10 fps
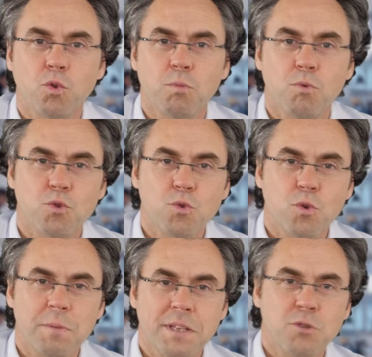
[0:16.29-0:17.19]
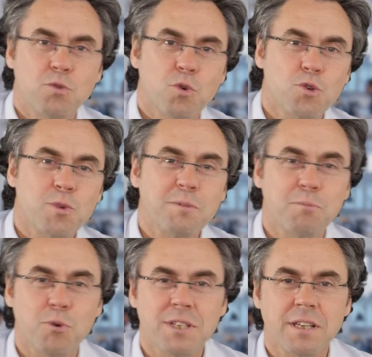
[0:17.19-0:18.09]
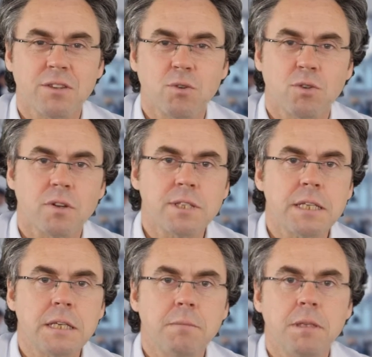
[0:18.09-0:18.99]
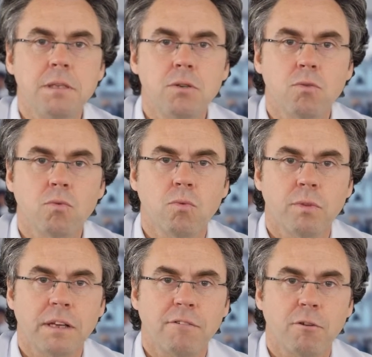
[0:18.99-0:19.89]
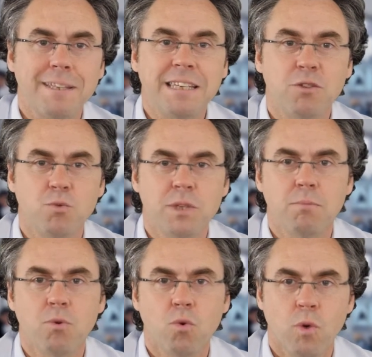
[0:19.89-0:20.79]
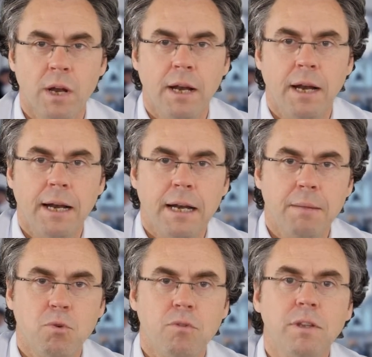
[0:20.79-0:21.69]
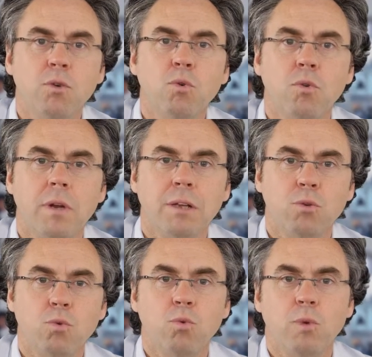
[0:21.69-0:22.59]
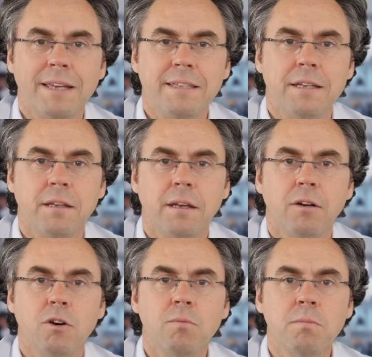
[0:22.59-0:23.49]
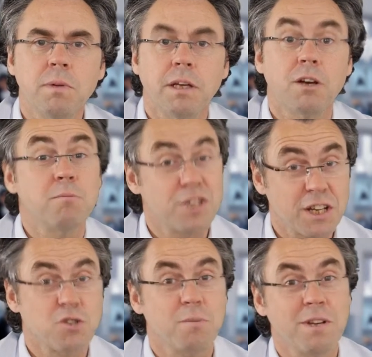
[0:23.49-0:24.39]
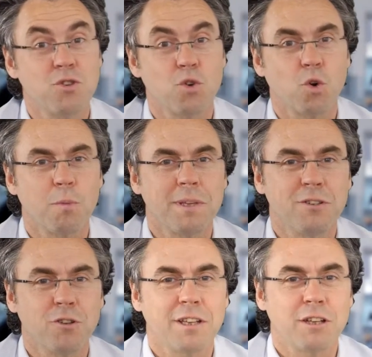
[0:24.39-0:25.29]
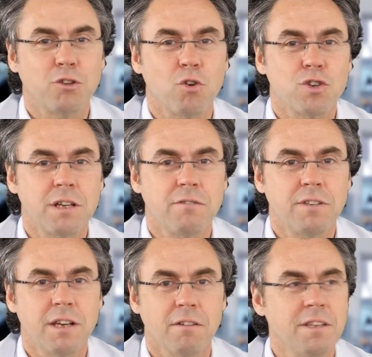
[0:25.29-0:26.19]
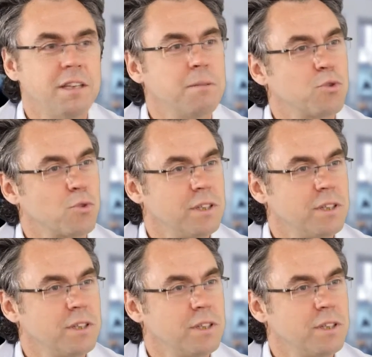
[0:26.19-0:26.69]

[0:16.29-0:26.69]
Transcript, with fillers: bonjour, merci de nous rejoindre pour cette 37e édition d'Informatique News Hebdo, l'hebdo vidéo de l'actu IT et Télécom. Et comme chaque semaine, je suis en compagnie de notre rédacteur en chef, Guy Hervier. Bonjour